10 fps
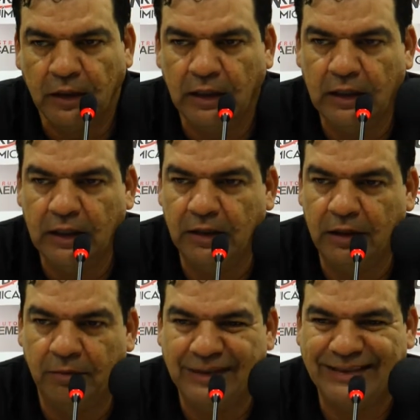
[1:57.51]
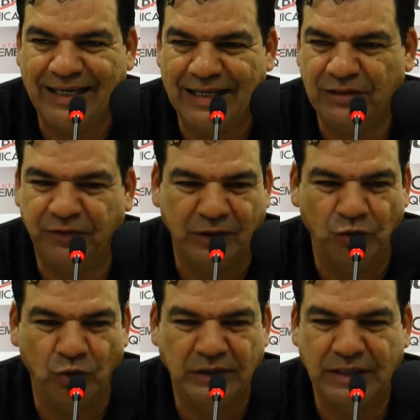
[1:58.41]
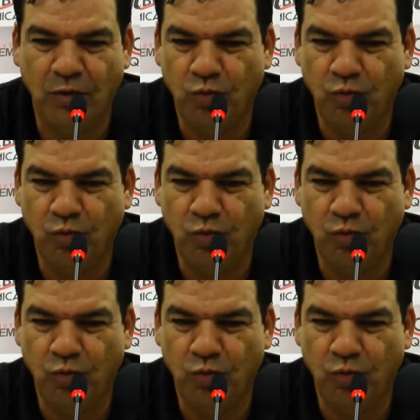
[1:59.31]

é, uma série de fatores, né?